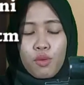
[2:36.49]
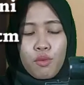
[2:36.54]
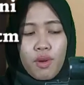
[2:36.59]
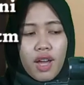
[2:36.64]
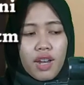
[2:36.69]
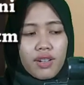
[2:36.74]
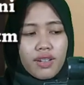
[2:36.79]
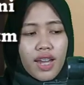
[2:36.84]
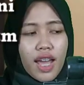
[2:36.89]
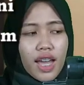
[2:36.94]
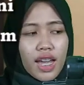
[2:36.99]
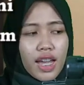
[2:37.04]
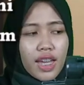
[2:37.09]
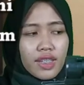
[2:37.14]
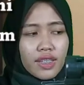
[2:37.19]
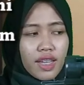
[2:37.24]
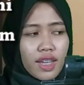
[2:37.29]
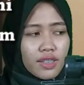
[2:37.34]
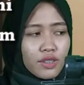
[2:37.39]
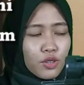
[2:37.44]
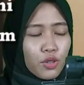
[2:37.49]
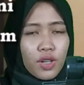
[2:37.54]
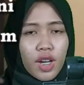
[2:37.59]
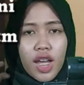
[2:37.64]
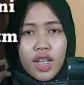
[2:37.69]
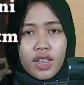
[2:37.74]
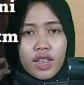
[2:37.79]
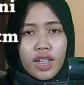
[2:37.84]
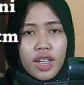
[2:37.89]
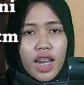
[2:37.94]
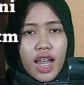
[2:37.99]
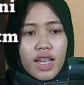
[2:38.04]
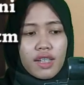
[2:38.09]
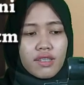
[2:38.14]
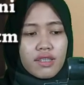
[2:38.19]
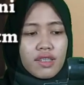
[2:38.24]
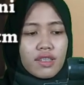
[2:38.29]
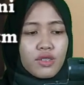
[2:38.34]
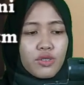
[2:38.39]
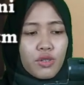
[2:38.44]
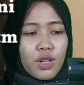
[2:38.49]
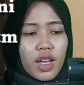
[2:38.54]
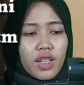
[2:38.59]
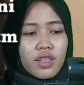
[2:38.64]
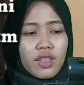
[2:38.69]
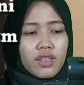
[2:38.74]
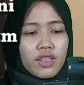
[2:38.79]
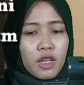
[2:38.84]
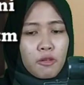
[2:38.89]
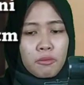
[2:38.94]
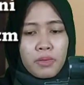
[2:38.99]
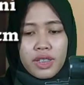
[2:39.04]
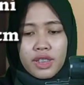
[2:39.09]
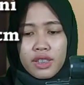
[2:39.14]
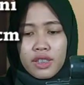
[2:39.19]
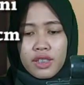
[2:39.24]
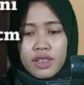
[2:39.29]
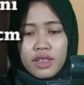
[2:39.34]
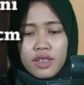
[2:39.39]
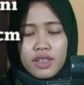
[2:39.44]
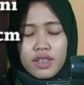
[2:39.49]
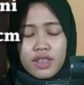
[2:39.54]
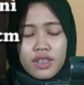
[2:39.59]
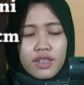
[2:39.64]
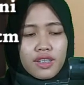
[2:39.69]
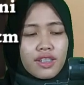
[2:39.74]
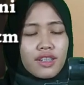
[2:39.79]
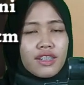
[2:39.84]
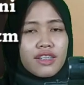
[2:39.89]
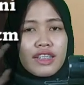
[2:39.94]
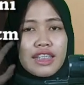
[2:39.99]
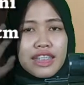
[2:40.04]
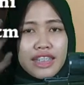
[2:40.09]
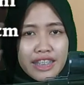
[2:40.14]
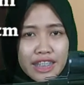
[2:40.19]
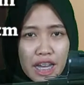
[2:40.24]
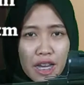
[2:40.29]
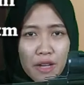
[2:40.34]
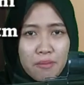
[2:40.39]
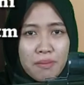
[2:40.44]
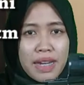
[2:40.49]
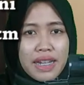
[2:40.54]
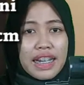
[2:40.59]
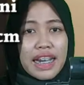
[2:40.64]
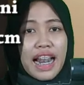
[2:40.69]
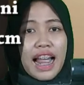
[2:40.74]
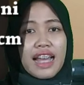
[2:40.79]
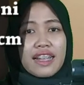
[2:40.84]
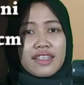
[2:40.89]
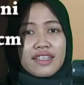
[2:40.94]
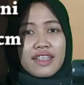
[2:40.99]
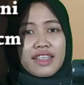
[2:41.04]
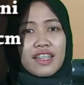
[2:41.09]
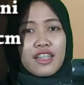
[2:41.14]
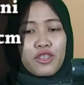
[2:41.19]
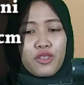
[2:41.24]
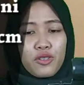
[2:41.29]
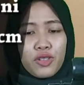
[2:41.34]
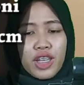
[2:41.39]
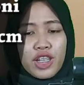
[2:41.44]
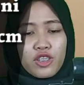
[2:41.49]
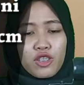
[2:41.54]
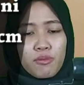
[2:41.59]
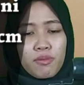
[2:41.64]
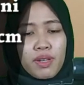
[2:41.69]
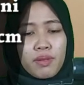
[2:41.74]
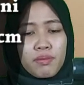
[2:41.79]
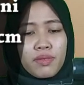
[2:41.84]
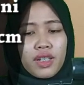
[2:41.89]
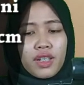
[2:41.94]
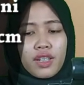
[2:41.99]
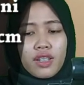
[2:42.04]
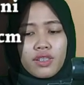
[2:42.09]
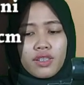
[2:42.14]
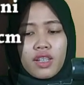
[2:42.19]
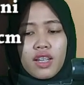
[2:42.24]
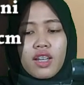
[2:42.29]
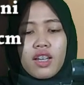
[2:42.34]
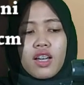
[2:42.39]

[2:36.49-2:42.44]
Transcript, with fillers: warnanya coklat klasik coklat hitam ketika hitaman klasik gitu ya sebab dealers